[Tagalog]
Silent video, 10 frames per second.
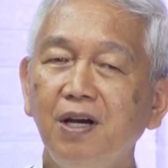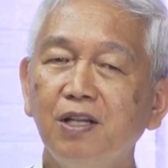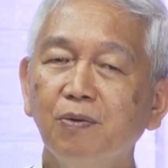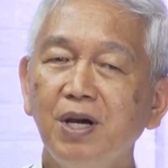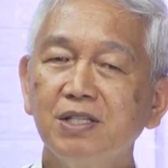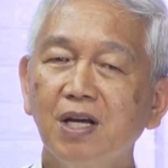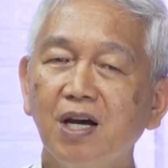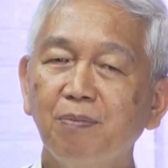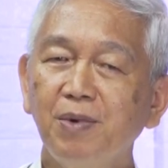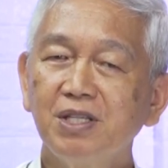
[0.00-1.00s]
Ito ay isang
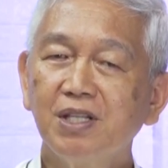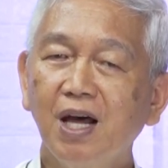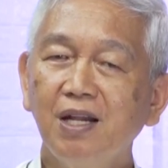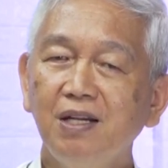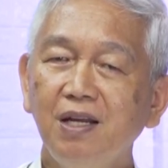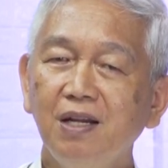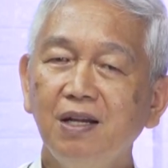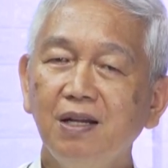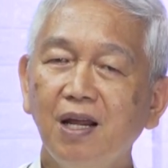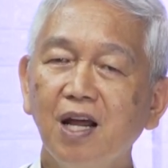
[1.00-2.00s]
kapistahan
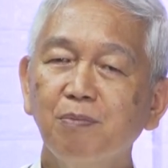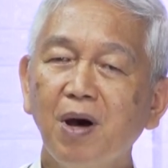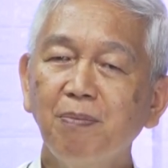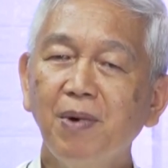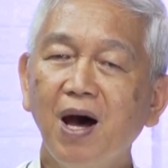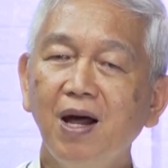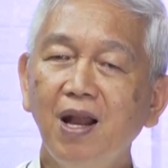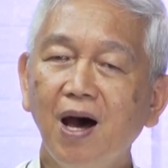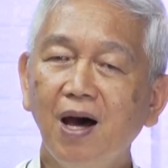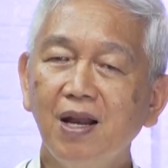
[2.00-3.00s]
din na
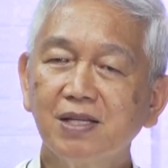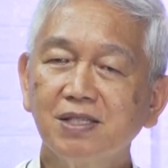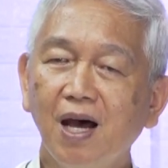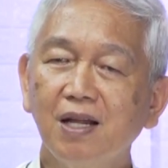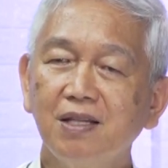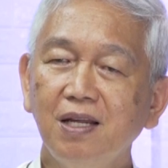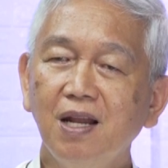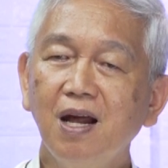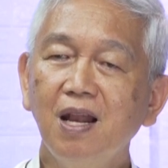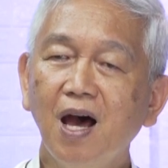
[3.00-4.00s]
nagpapaalaala sa
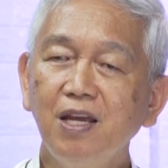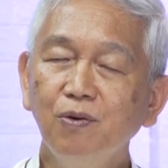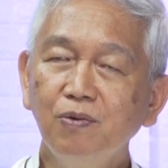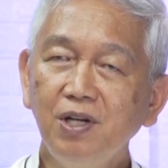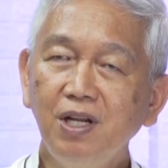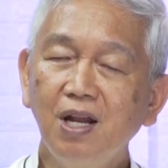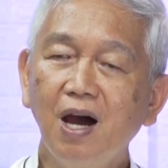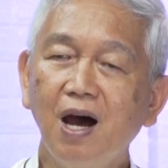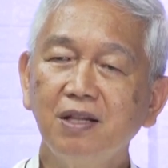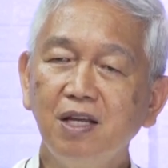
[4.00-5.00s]
atin ng layunin
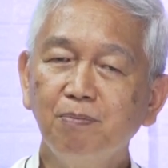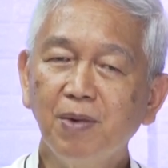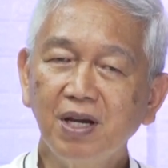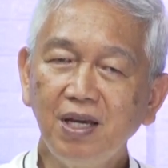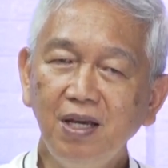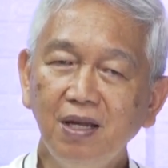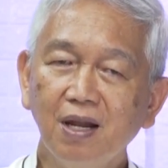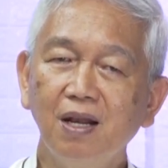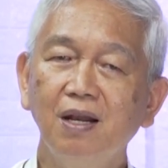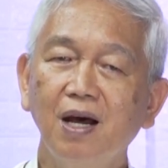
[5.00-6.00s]
ng ating
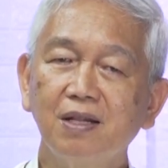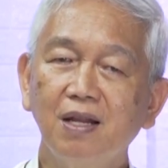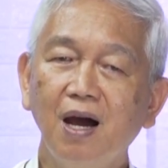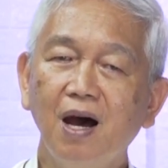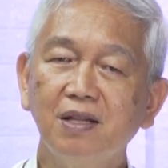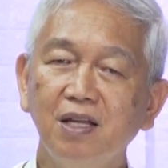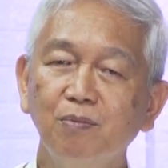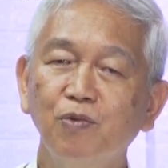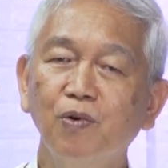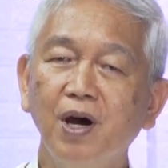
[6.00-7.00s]
pag-iral at ng
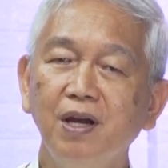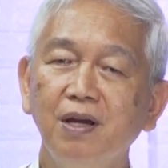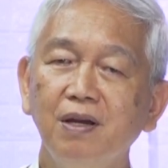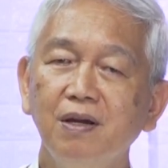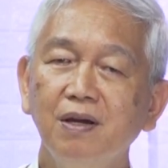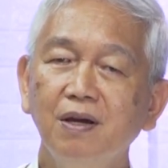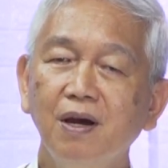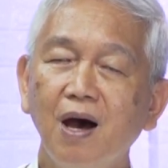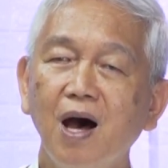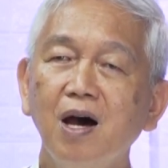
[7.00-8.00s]
ating buhay,
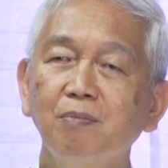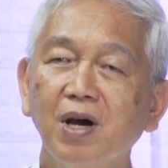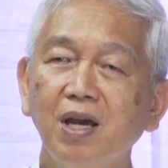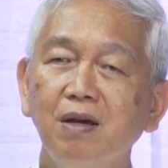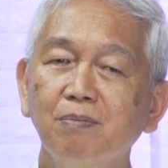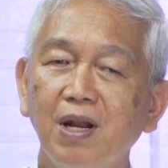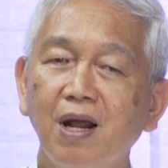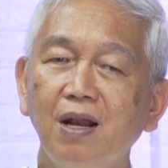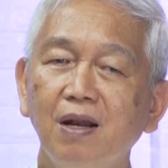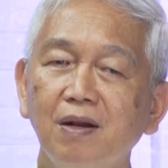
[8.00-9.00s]
ang maging
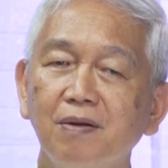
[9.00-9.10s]
banal.